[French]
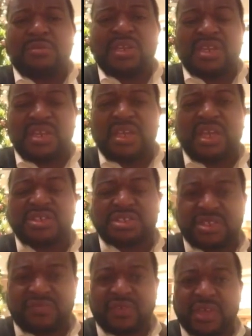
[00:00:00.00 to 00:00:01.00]
Kabila dégage,
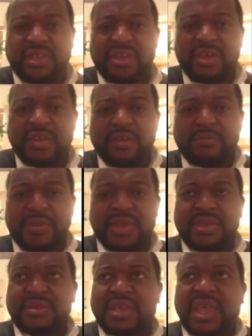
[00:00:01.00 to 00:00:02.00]
c'est vrai.
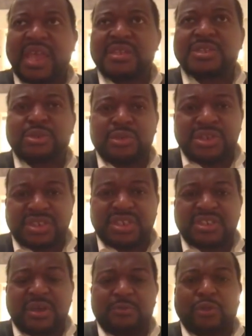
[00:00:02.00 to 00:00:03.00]
Mais quels sont les
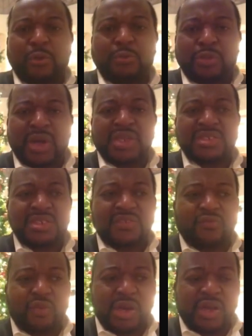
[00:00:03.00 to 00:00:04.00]
exemples qu'on pourra
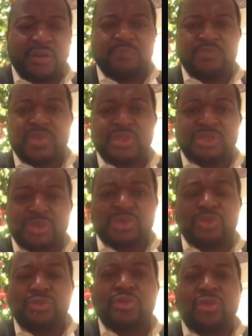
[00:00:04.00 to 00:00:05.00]
dire, voilà, ce
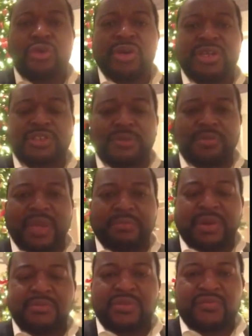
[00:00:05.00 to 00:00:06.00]
que nous, Congolais, sommes
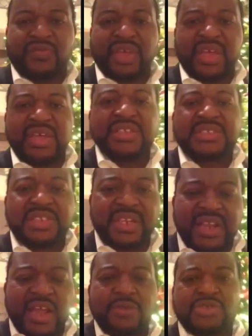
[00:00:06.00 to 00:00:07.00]
capables de faire. C'est
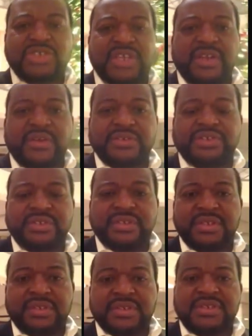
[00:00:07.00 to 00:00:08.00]
là le challenge.
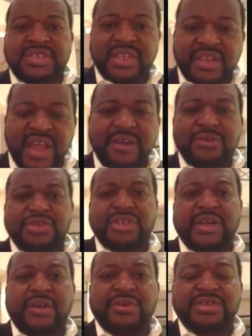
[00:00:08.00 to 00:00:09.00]
C'est là le
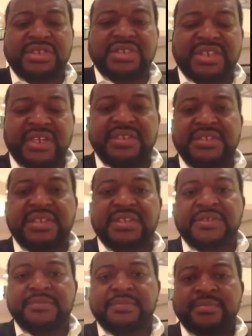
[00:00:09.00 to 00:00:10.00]
challenge. C'est ça l'idée.